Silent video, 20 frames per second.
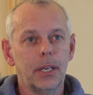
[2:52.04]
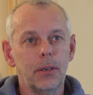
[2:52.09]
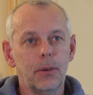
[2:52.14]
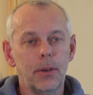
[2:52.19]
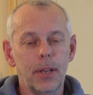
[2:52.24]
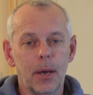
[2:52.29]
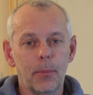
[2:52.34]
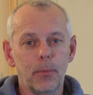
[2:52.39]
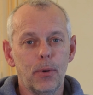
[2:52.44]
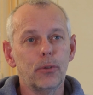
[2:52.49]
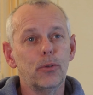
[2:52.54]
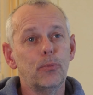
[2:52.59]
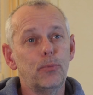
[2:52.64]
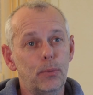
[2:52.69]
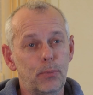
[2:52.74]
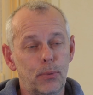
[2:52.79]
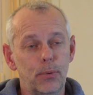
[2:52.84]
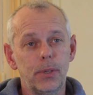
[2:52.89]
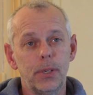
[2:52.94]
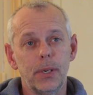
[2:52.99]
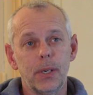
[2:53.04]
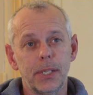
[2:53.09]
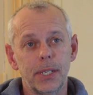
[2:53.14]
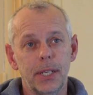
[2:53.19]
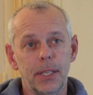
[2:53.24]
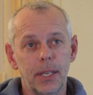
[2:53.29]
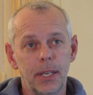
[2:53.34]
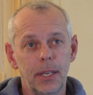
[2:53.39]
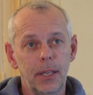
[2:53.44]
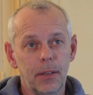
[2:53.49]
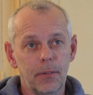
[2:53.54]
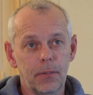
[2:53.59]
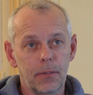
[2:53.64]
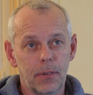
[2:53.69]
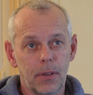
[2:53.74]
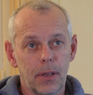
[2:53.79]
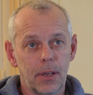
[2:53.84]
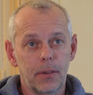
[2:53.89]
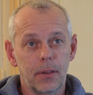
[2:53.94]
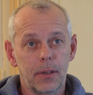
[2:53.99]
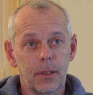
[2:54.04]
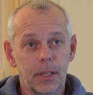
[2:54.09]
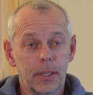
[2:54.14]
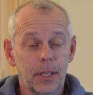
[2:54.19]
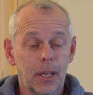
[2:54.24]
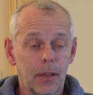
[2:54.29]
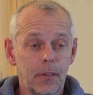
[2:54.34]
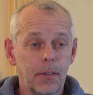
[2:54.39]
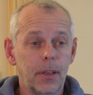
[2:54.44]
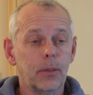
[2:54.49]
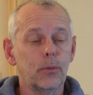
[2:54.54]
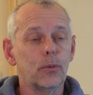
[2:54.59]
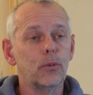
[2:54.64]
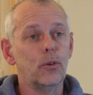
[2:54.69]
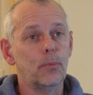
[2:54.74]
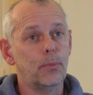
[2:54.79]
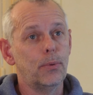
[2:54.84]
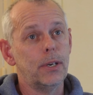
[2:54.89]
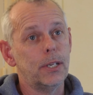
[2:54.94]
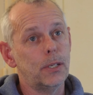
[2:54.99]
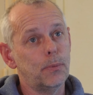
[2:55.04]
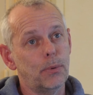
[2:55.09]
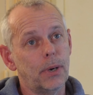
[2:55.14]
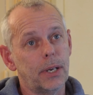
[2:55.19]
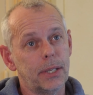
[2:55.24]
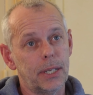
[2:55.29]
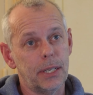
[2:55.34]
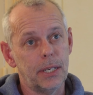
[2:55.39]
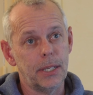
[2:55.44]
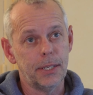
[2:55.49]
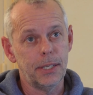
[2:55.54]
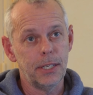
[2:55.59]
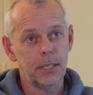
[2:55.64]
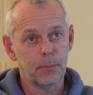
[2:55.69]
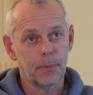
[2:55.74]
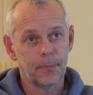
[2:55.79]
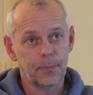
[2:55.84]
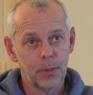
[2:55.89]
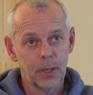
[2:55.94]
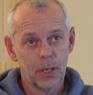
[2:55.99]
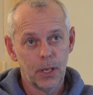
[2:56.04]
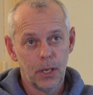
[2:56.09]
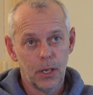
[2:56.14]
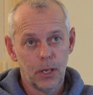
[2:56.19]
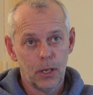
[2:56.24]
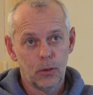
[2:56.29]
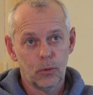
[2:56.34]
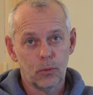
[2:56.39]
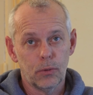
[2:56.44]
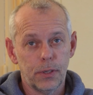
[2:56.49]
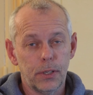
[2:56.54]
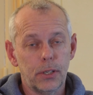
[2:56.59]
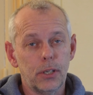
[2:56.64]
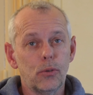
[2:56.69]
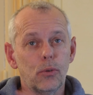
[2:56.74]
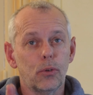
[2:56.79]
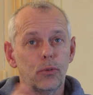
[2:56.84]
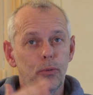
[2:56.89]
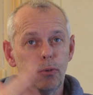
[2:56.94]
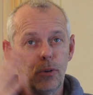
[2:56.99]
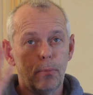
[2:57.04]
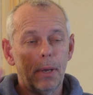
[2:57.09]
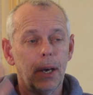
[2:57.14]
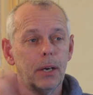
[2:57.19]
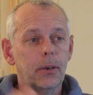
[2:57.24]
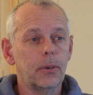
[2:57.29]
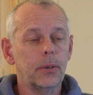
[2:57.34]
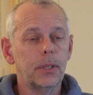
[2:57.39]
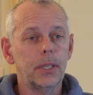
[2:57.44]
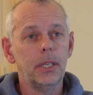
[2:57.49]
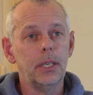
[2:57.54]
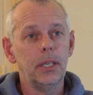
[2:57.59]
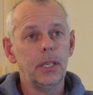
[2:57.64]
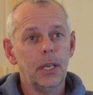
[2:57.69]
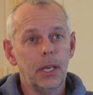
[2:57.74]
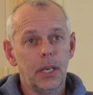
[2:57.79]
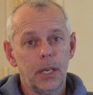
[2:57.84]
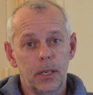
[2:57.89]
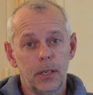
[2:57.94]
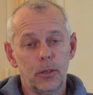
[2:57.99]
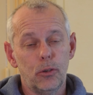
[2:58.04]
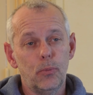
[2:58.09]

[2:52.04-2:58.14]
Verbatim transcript: régulièrement depuis plusieurs années euh, à travers donc, le pôle espoir d'athlétisme. Donc c'était surtout le mercredi. Et